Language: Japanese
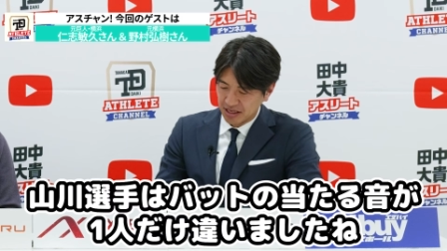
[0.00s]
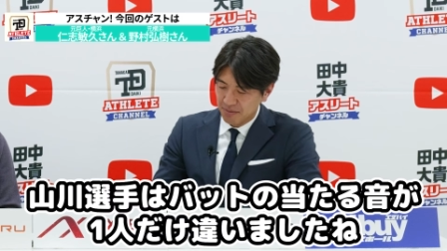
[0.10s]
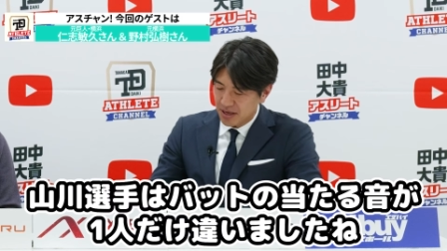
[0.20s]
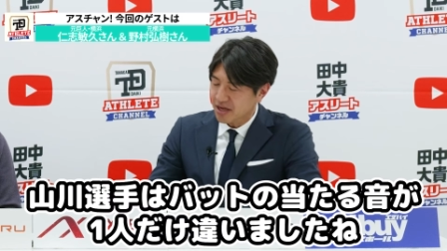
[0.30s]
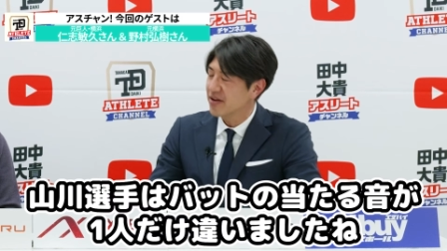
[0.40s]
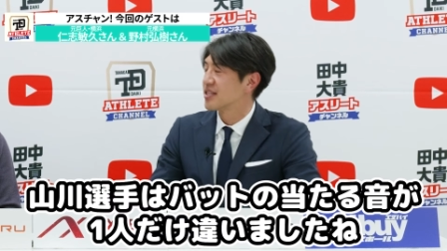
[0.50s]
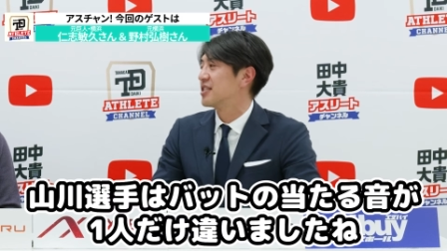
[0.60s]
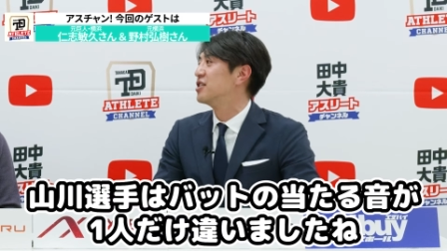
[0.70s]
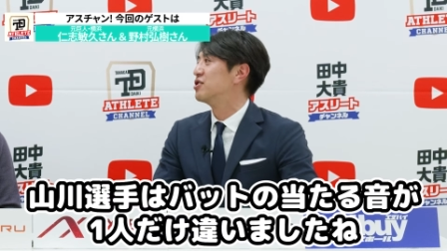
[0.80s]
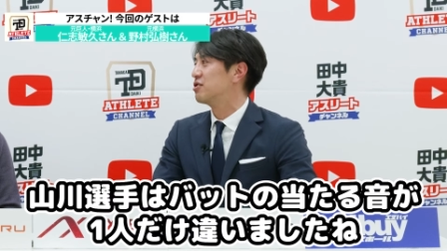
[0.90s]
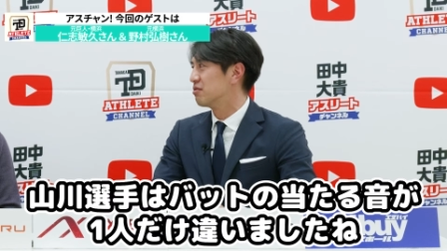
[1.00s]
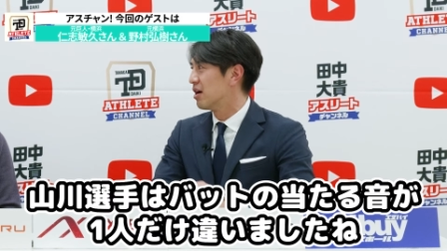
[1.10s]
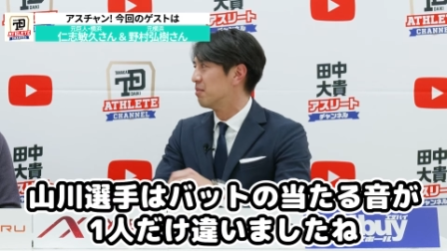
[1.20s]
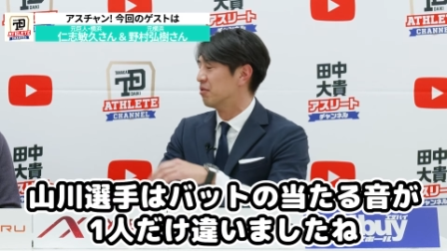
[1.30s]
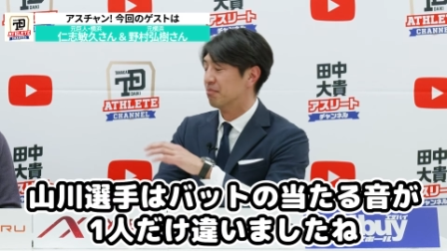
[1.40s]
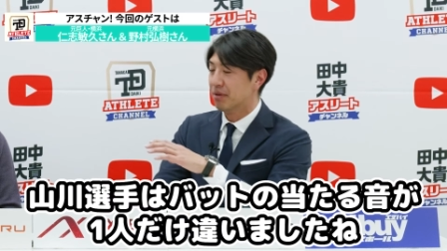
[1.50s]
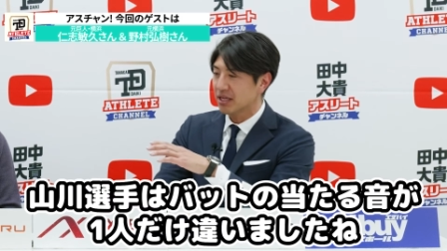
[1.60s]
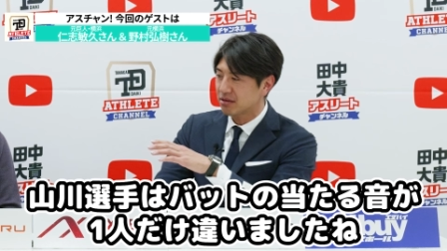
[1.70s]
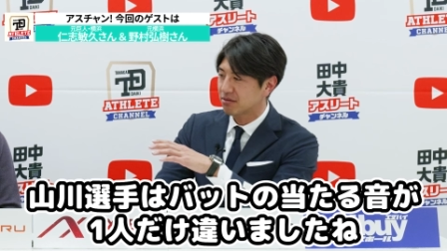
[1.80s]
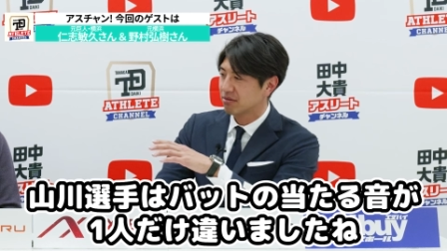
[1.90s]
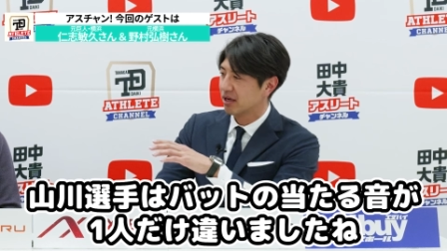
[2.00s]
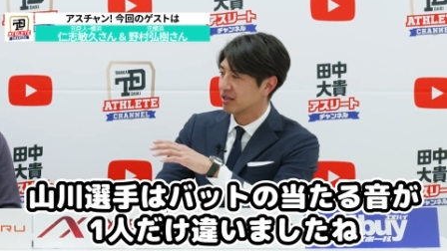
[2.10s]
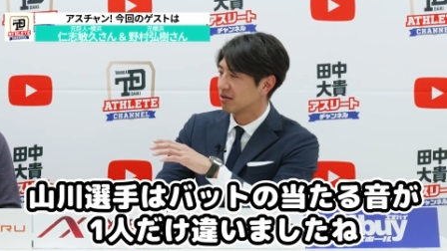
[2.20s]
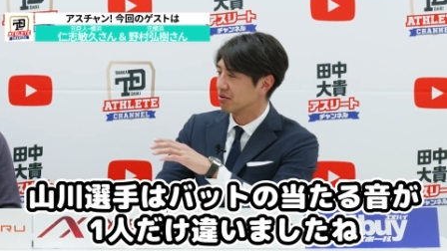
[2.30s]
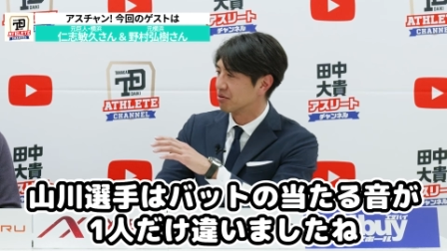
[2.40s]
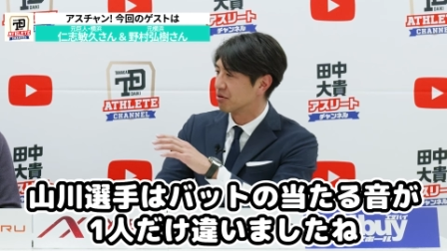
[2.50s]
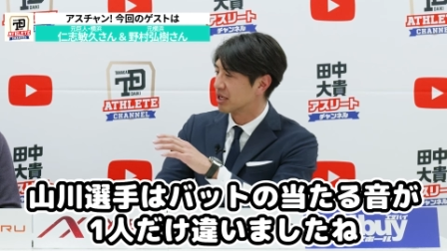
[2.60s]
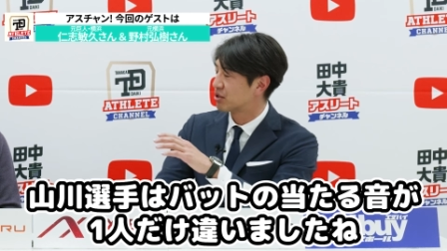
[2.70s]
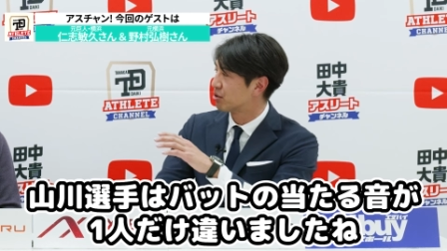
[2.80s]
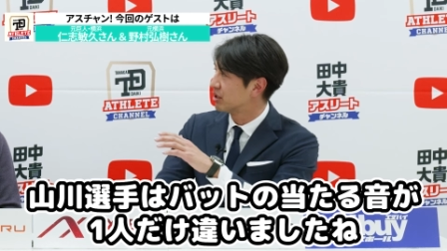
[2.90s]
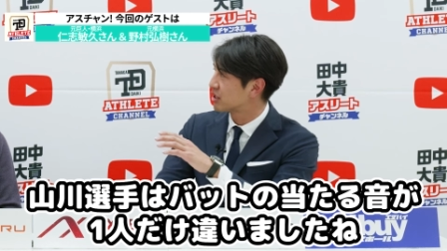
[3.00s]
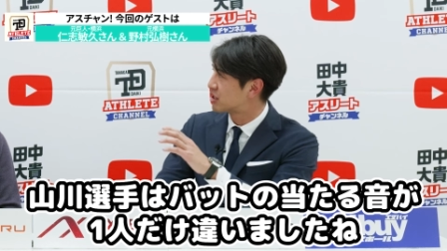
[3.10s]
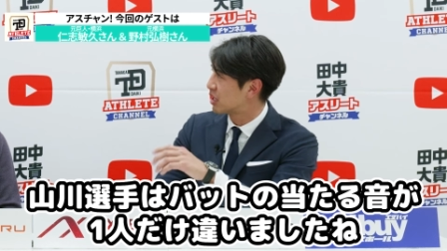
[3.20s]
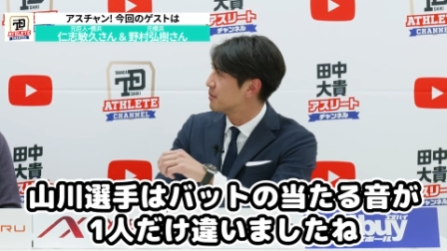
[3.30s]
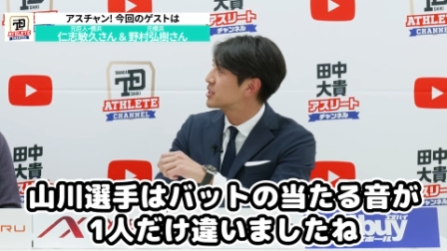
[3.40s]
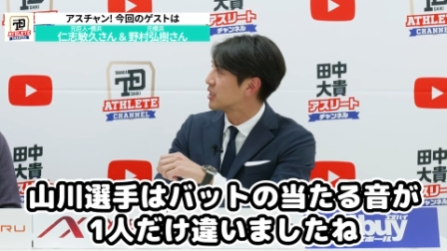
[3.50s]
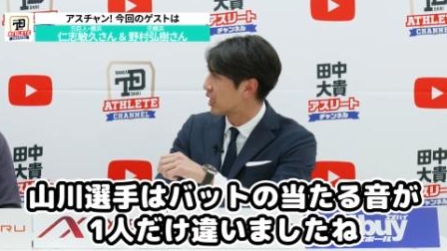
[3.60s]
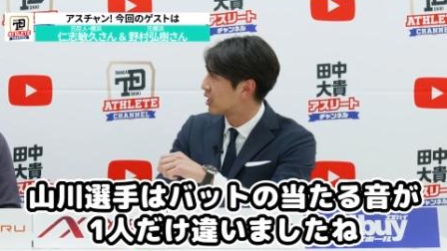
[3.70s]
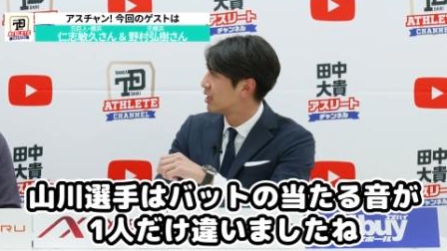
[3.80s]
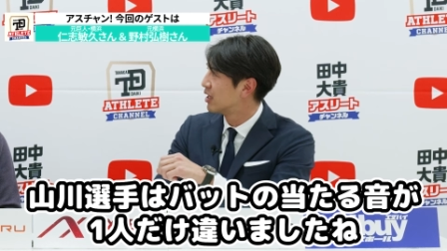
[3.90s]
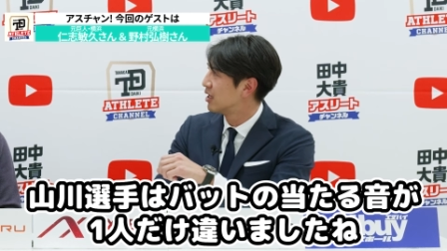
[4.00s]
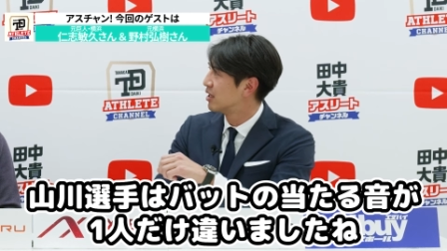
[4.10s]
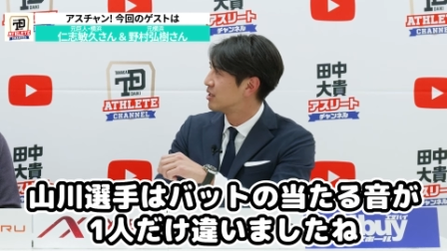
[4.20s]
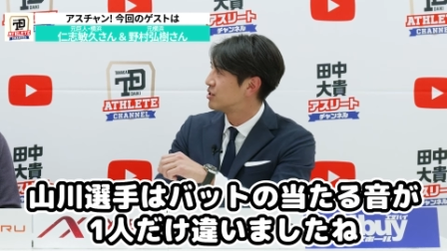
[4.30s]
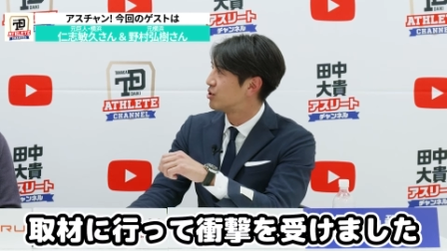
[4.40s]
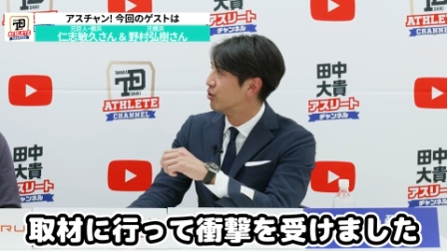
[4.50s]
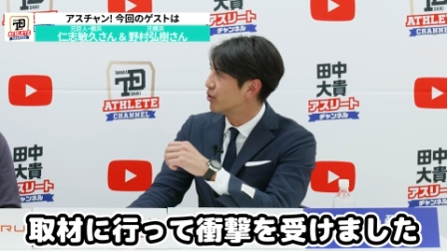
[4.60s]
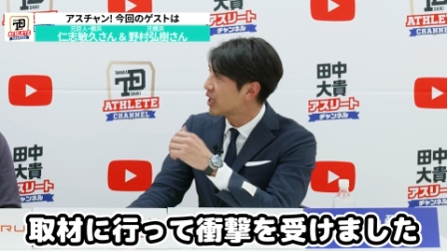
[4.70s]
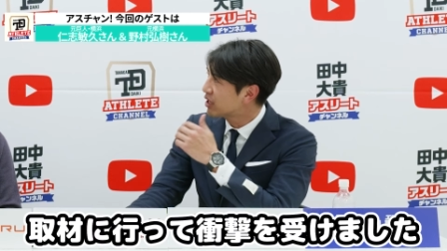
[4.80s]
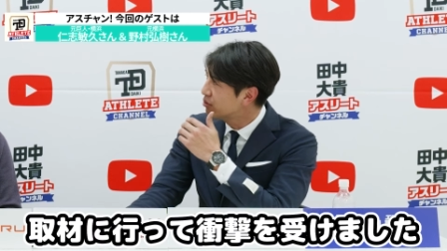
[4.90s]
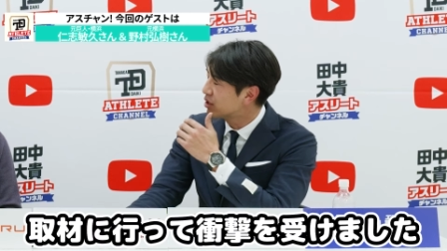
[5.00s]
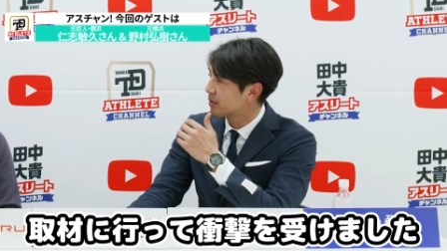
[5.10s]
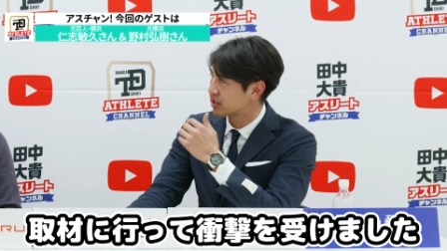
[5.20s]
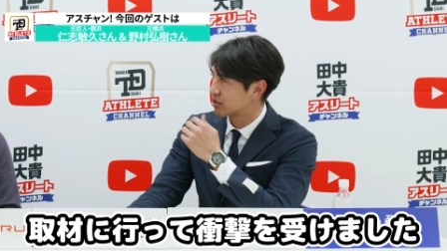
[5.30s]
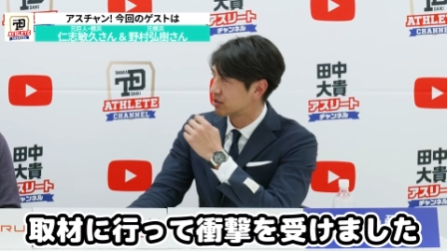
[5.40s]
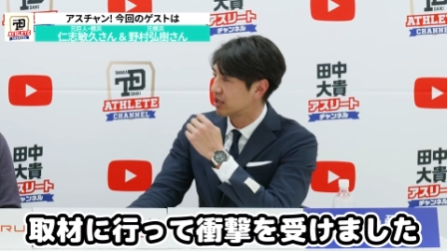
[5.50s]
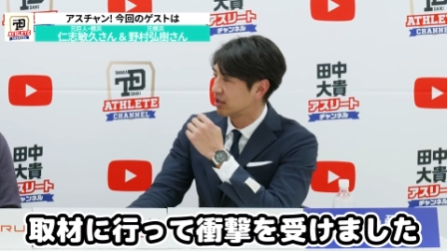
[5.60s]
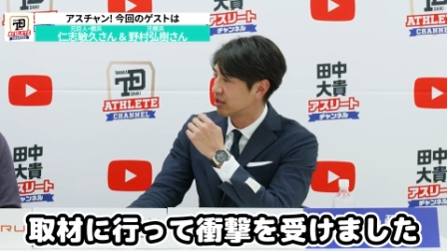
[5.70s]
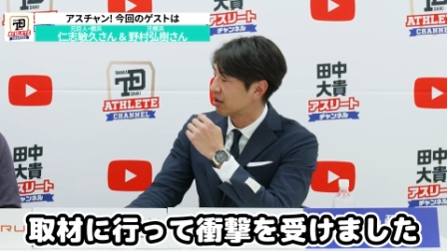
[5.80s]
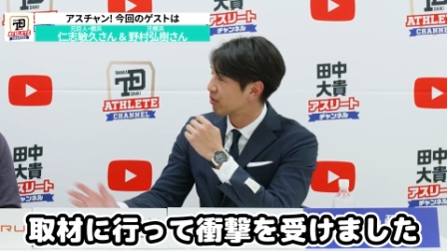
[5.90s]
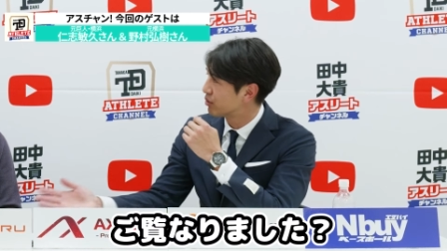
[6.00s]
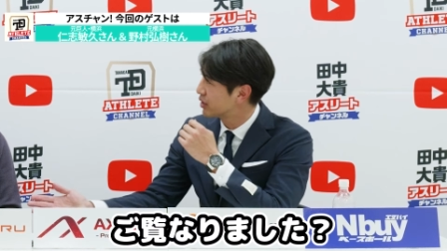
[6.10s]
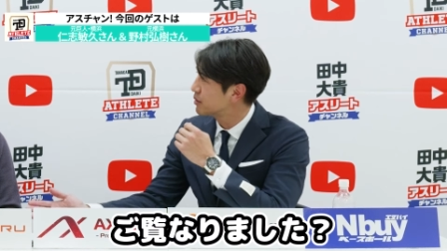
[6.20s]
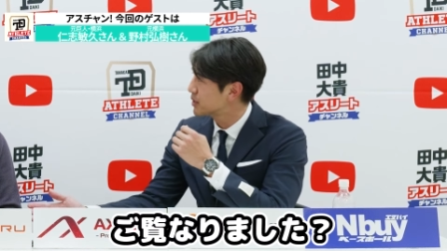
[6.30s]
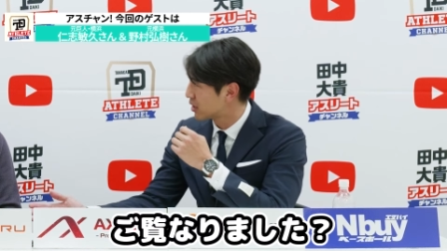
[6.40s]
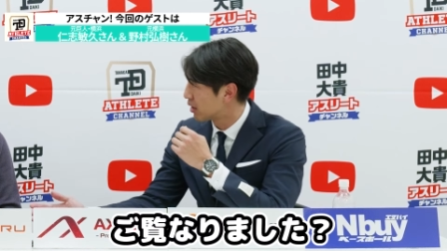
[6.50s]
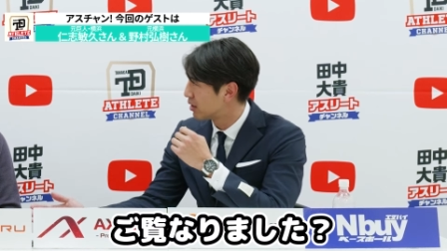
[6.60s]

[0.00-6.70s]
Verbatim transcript: す、ね、山川選手はもうバットの当たる音が一人だけ違いましたねね衝撃を受けました取材にいてご覧になりました、